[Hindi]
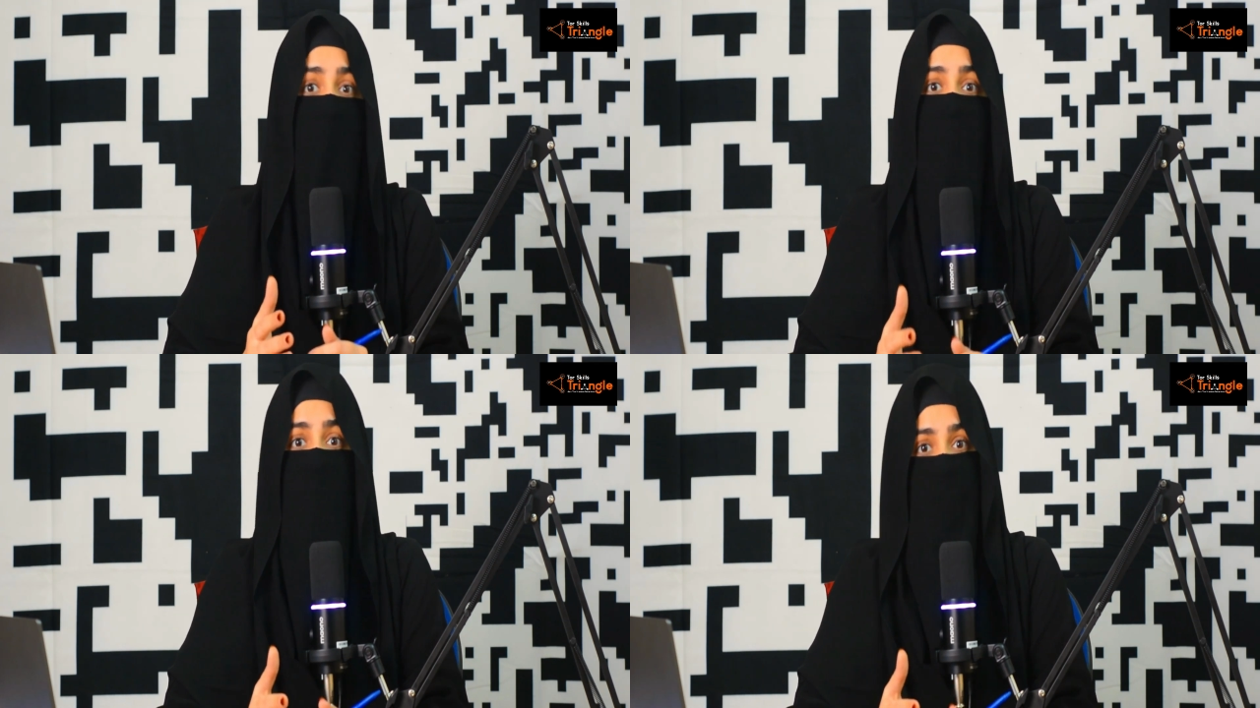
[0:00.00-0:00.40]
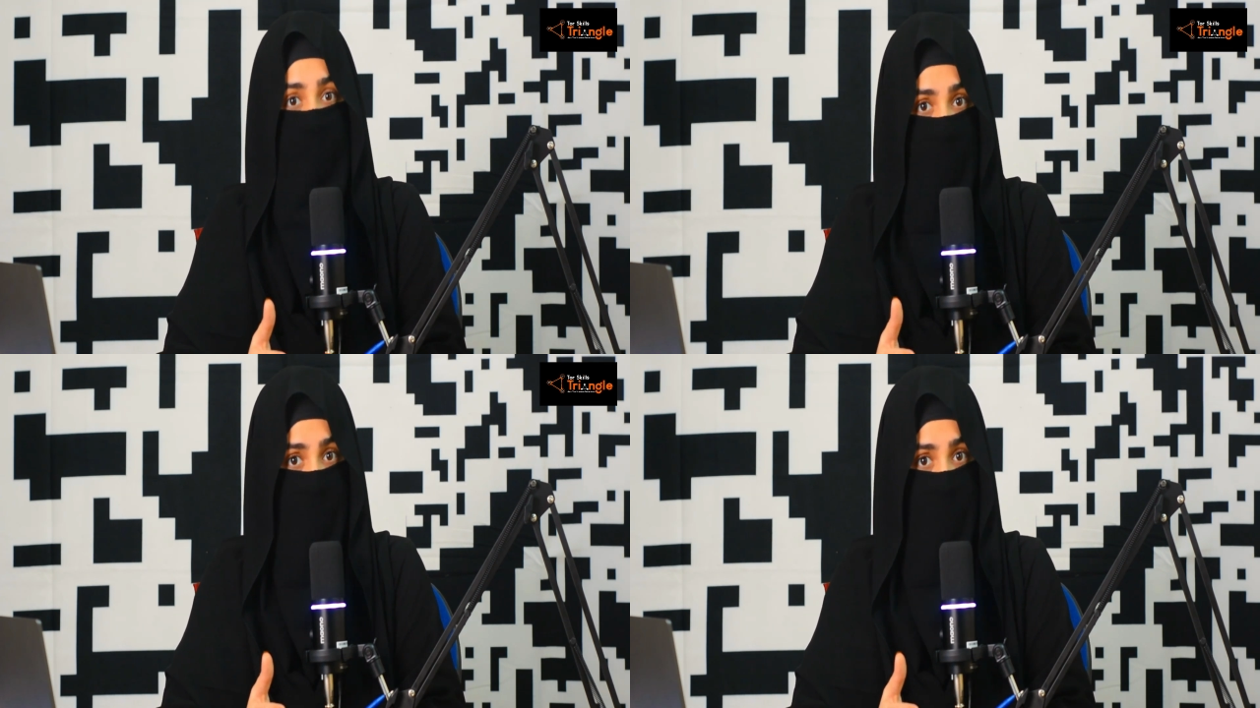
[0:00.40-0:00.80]
की
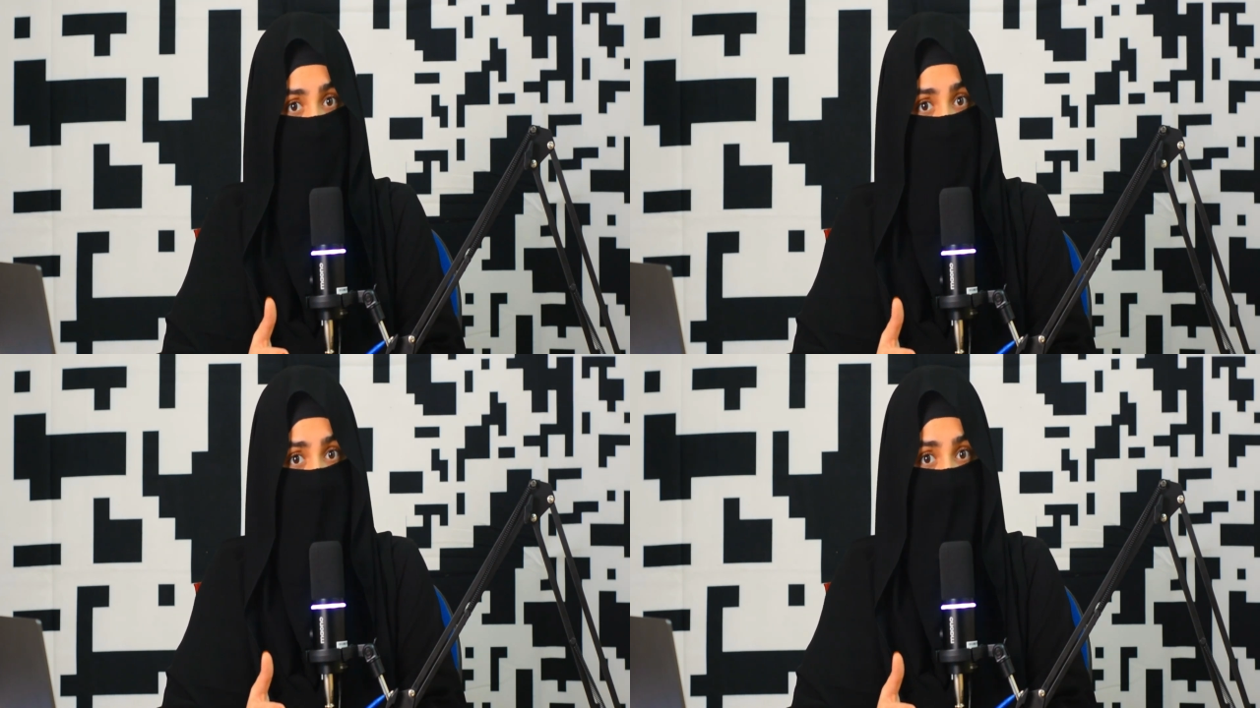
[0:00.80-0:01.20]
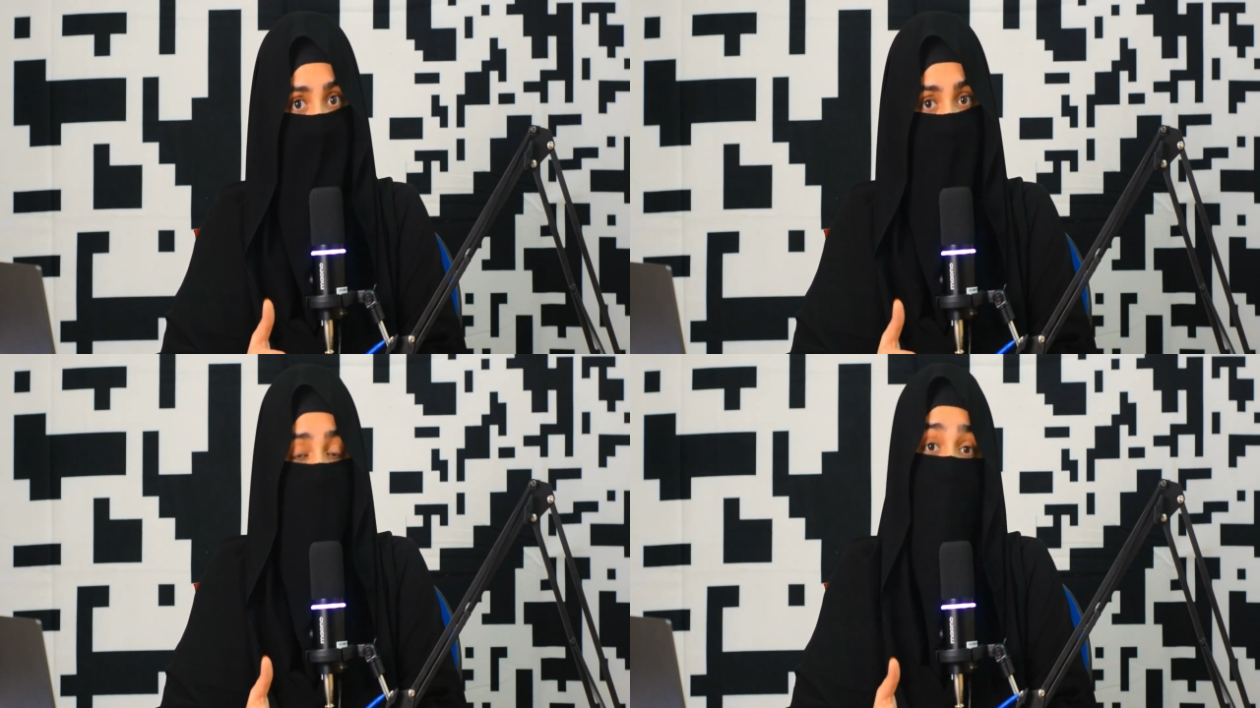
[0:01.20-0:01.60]
महफिल में
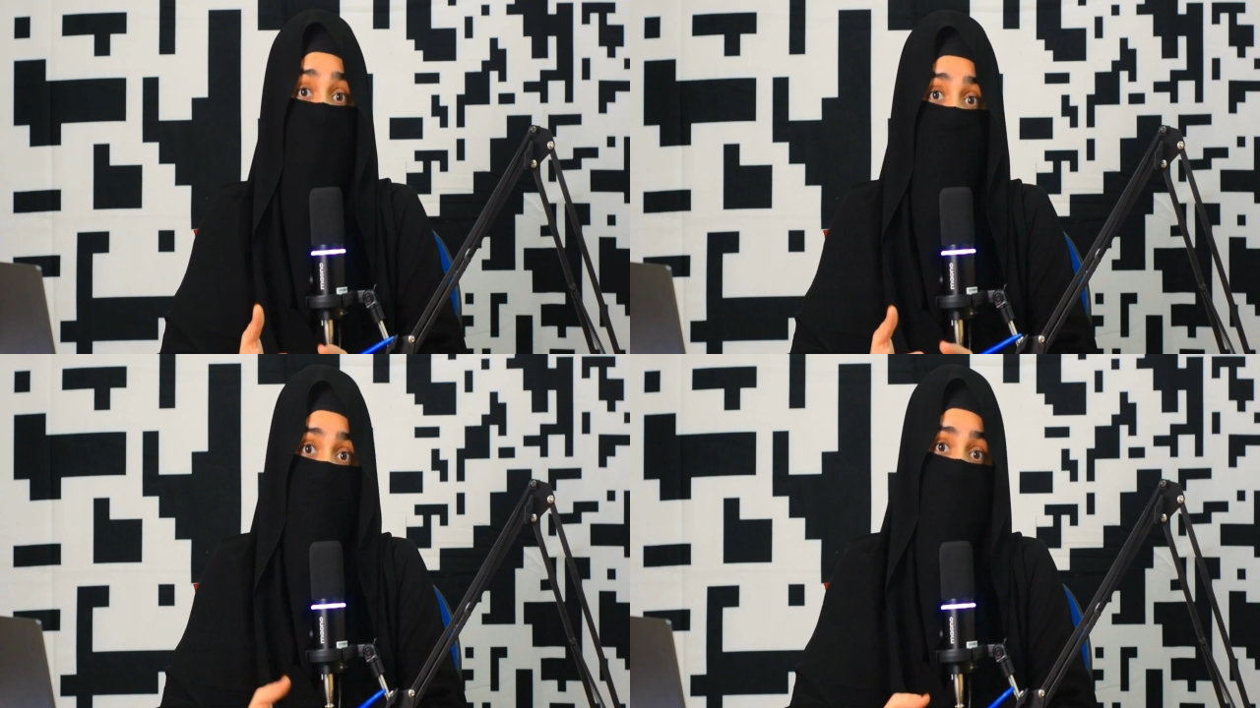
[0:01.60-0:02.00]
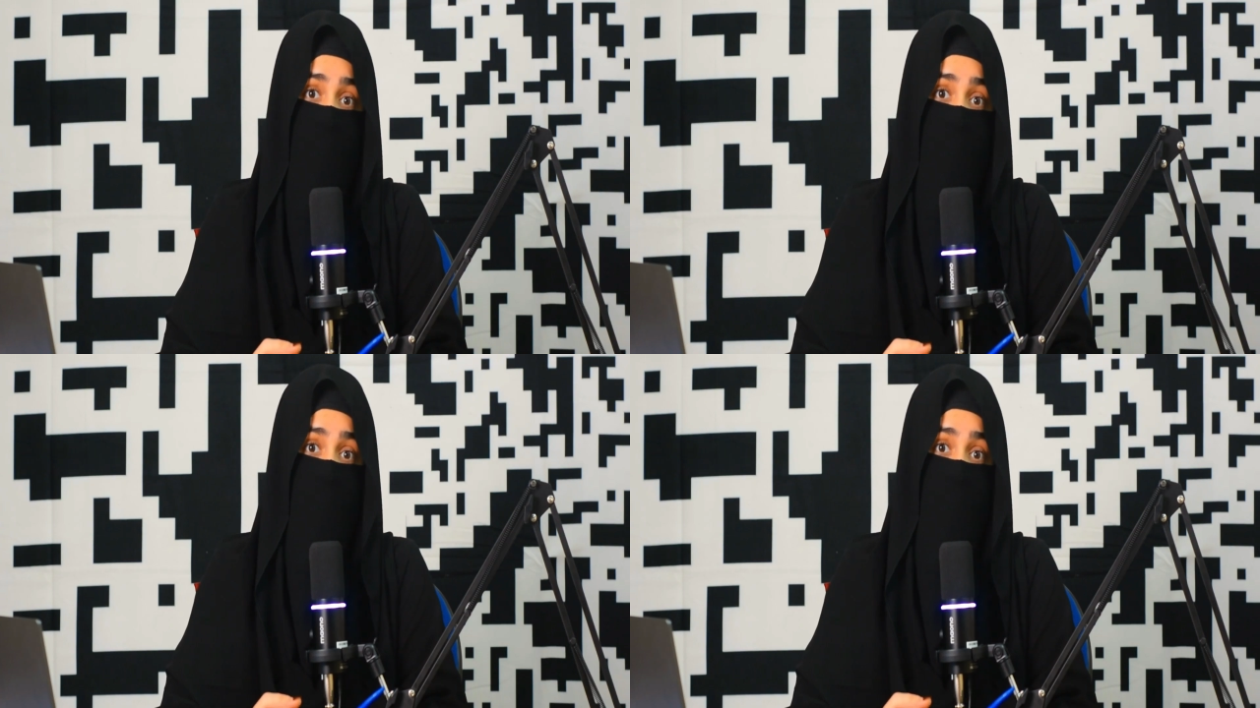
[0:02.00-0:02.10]
मेरा जिक्र